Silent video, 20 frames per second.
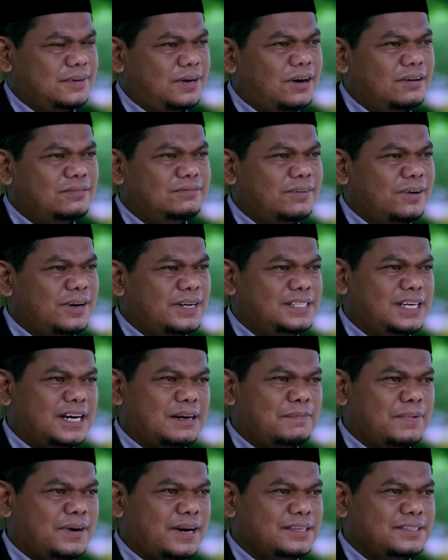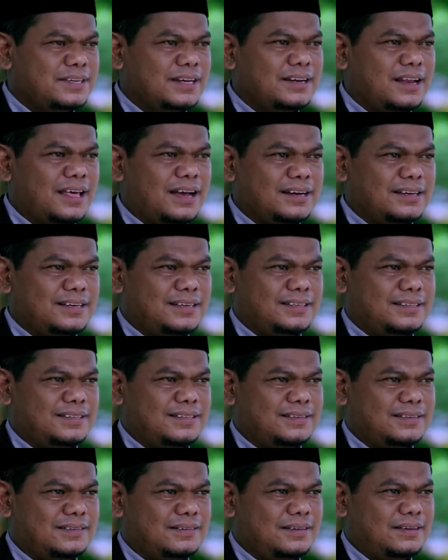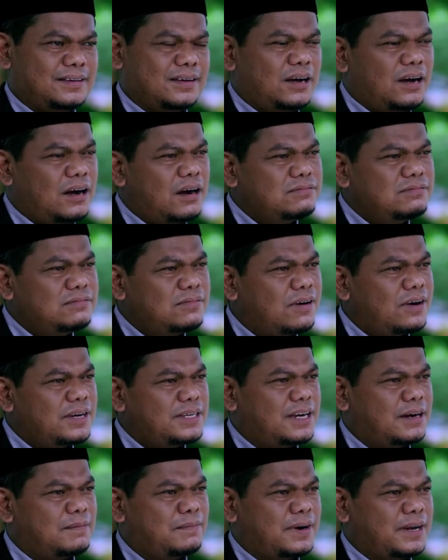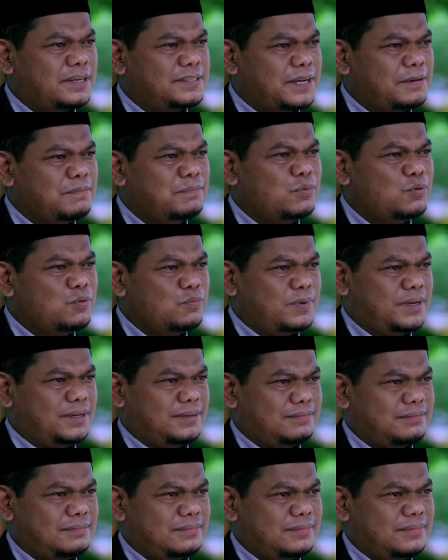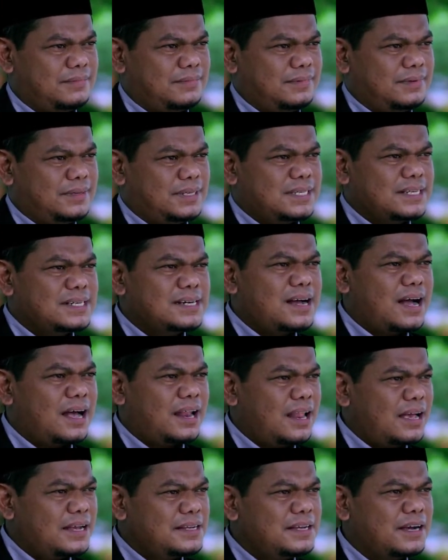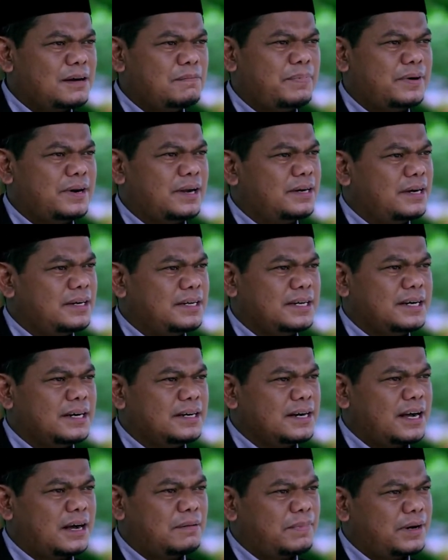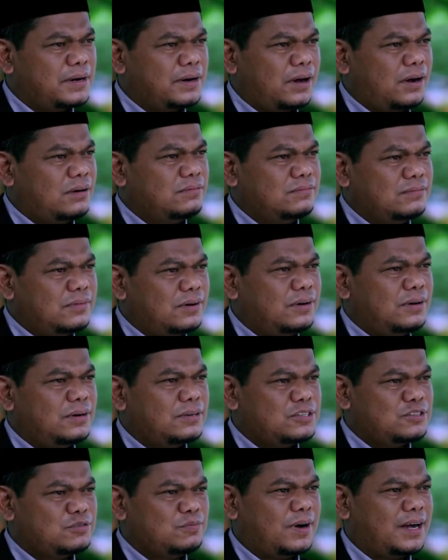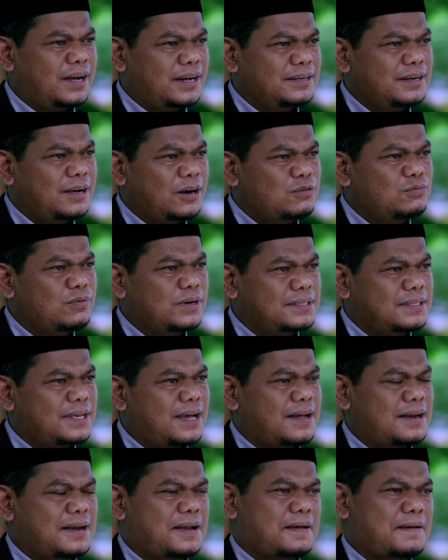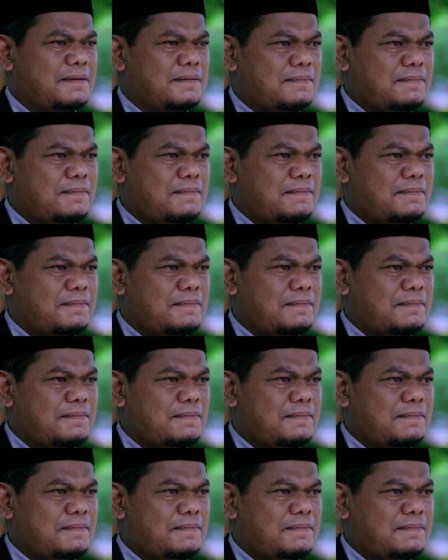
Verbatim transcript: Allah yang merajai langit, Allah yang merajai bumi. Segalanya berada di genggaman Allah Subhanahu wa taala.